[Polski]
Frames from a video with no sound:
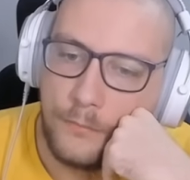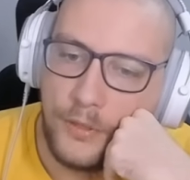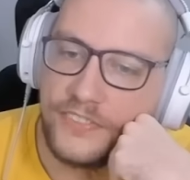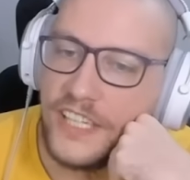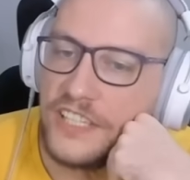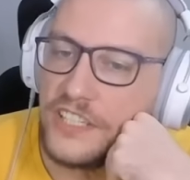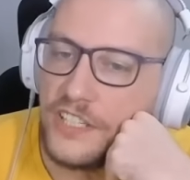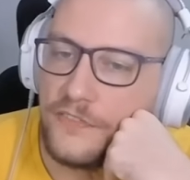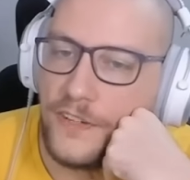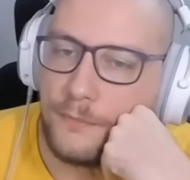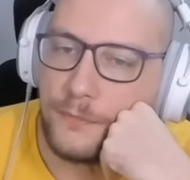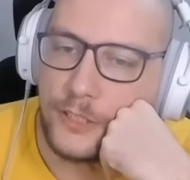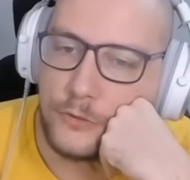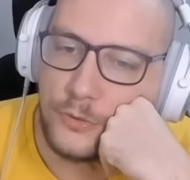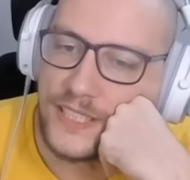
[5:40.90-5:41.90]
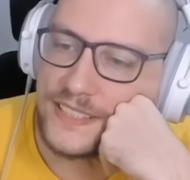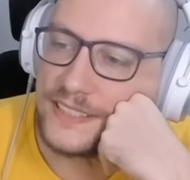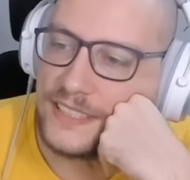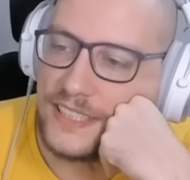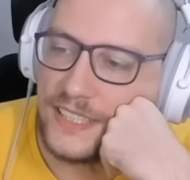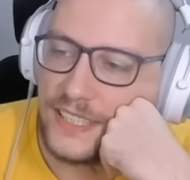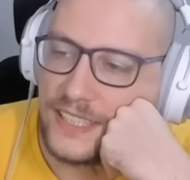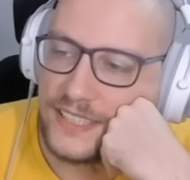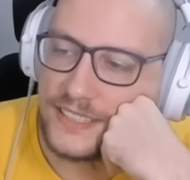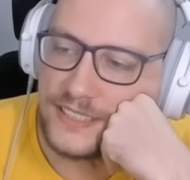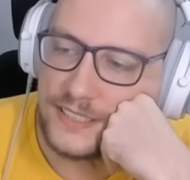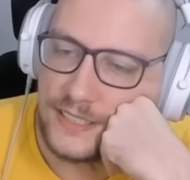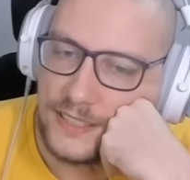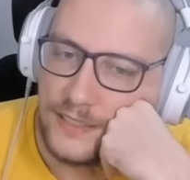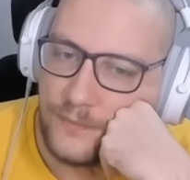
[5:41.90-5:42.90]
powiedzieć Wam, która z nich
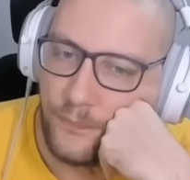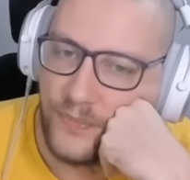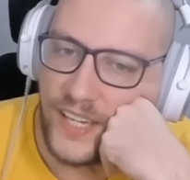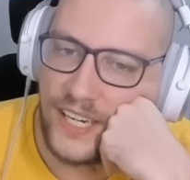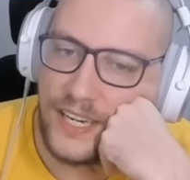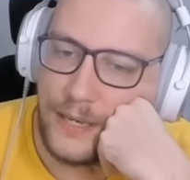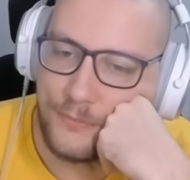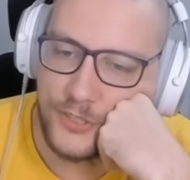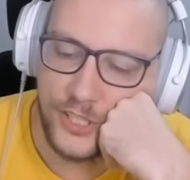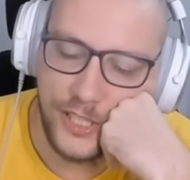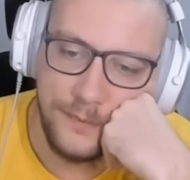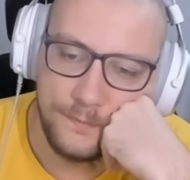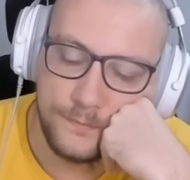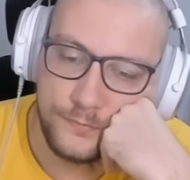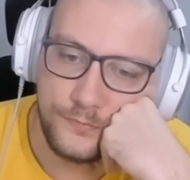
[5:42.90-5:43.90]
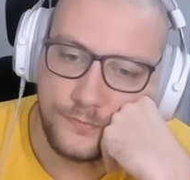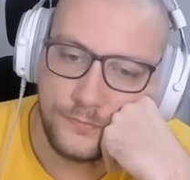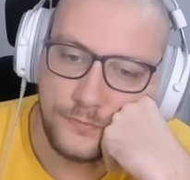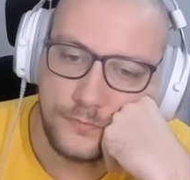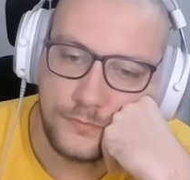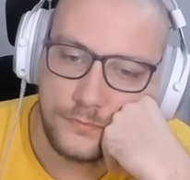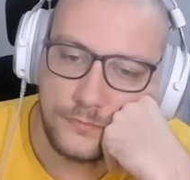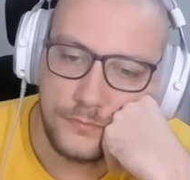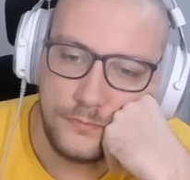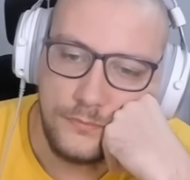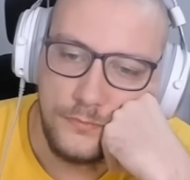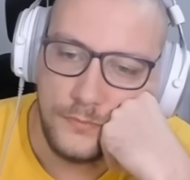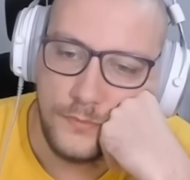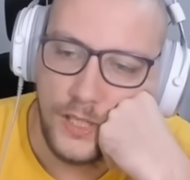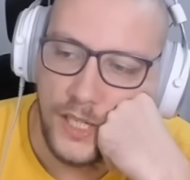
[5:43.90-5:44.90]
jest najlepsza.
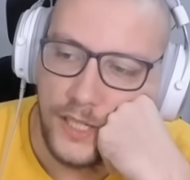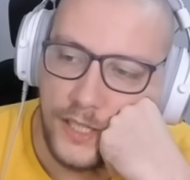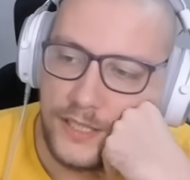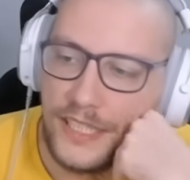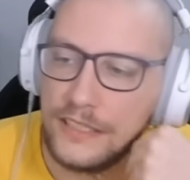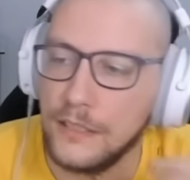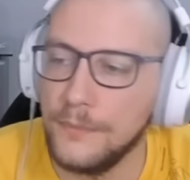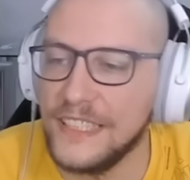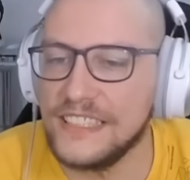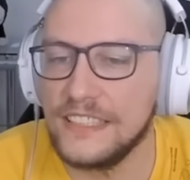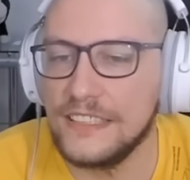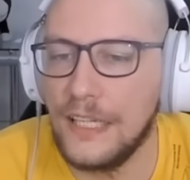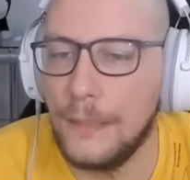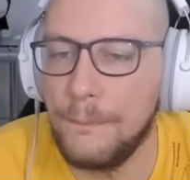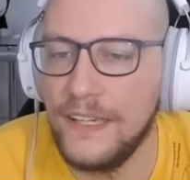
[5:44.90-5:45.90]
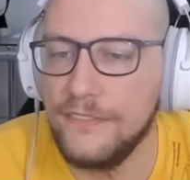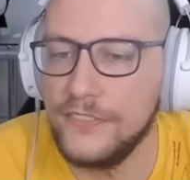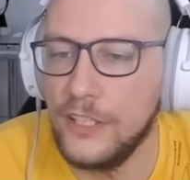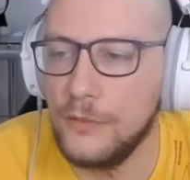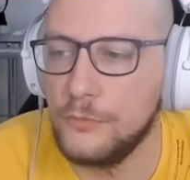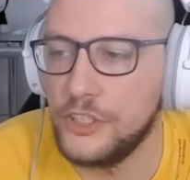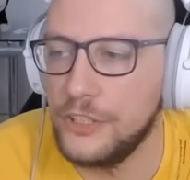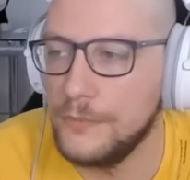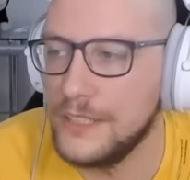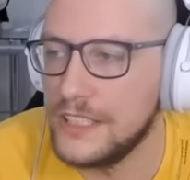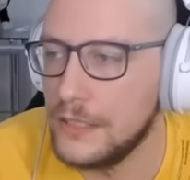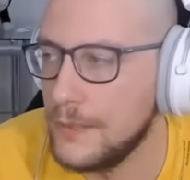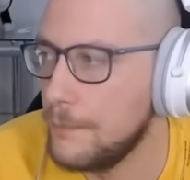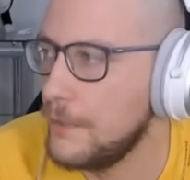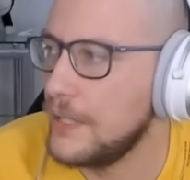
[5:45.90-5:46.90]
Natomiast na pewno musimy
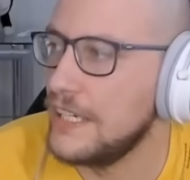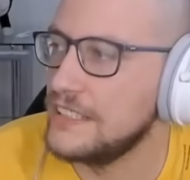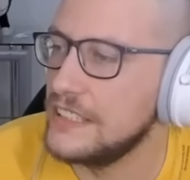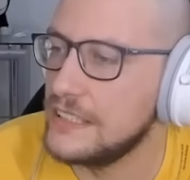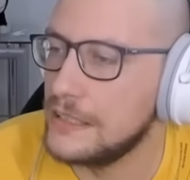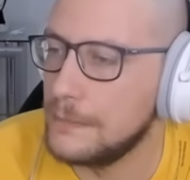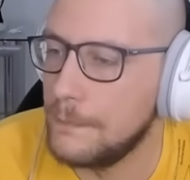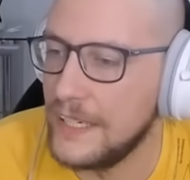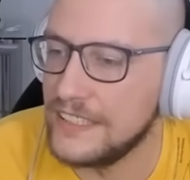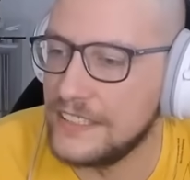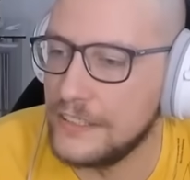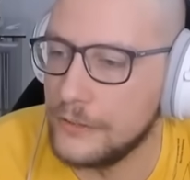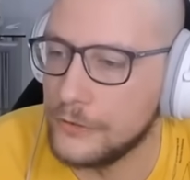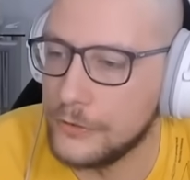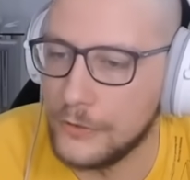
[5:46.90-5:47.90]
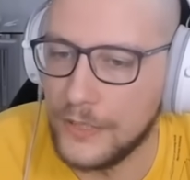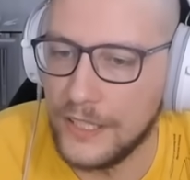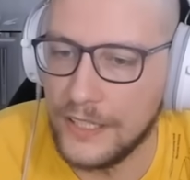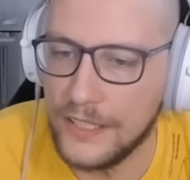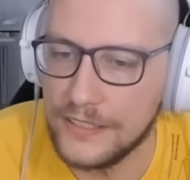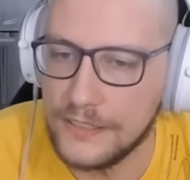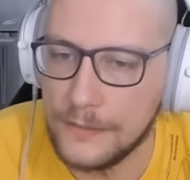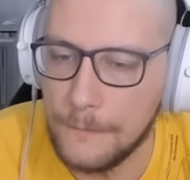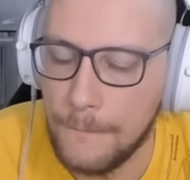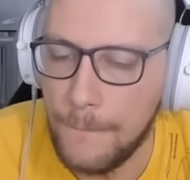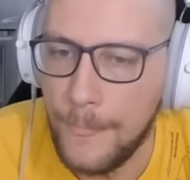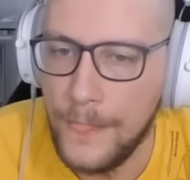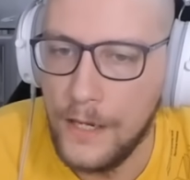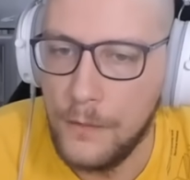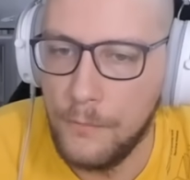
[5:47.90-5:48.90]
sobie poradzić z presją, która jest.
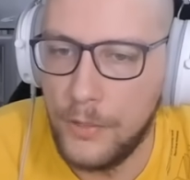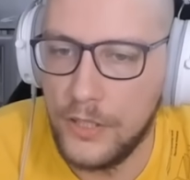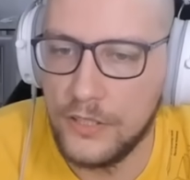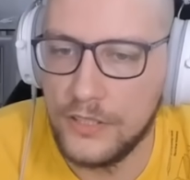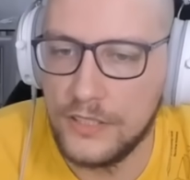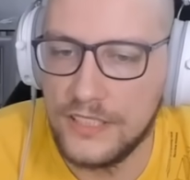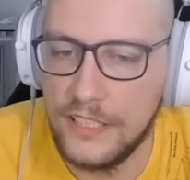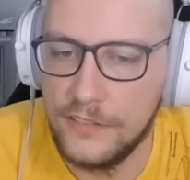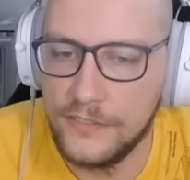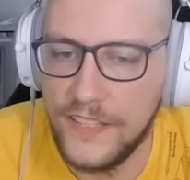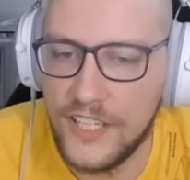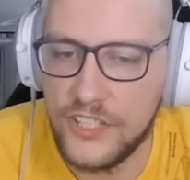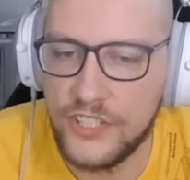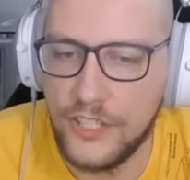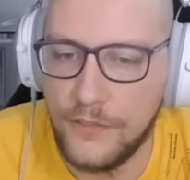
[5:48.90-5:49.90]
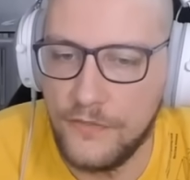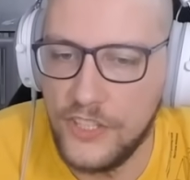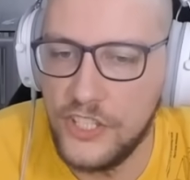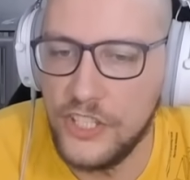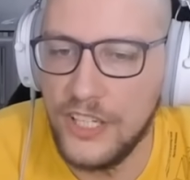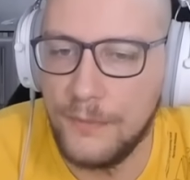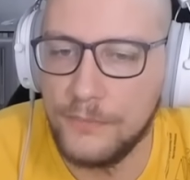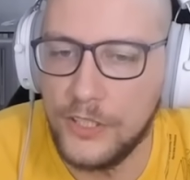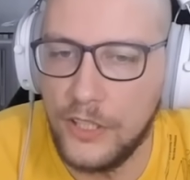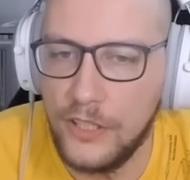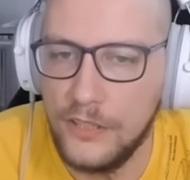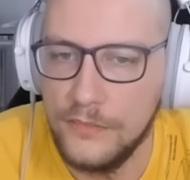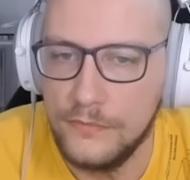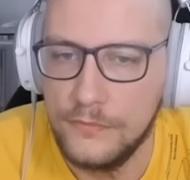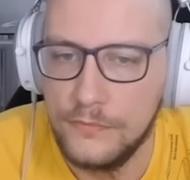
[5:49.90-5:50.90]
Bo zauważcie, wisi nam
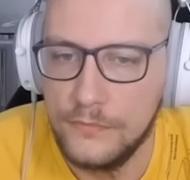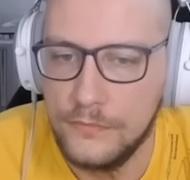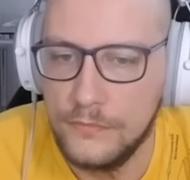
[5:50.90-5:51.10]
to,